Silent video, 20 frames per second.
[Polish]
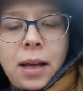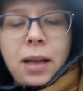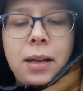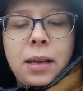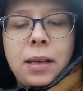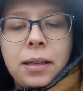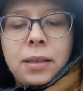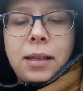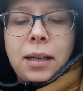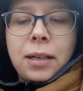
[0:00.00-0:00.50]

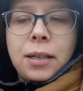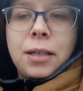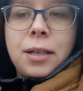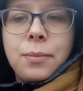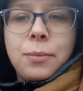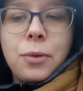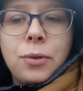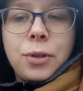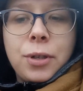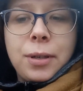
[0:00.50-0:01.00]
e, także
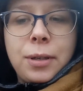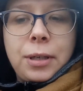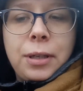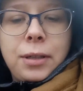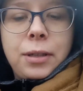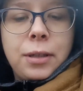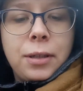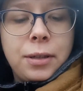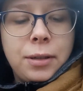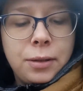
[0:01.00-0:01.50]
może
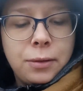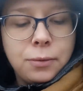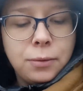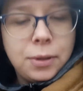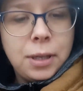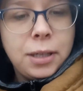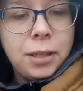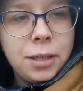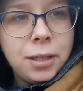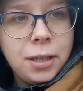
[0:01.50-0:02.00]
e,
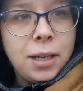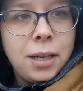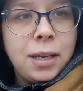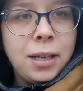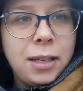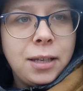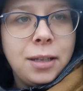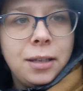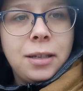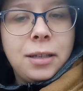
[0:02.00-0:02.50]
uda się
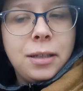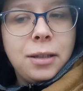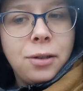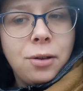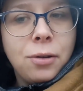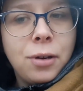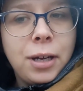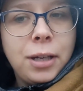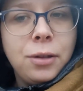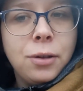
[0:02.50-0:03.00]
e,
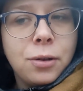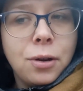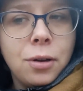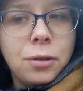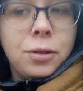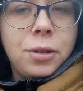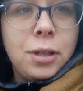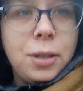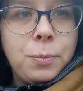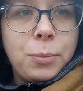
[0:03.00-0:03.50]
trochę
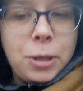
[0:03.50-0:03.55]
dokończyć.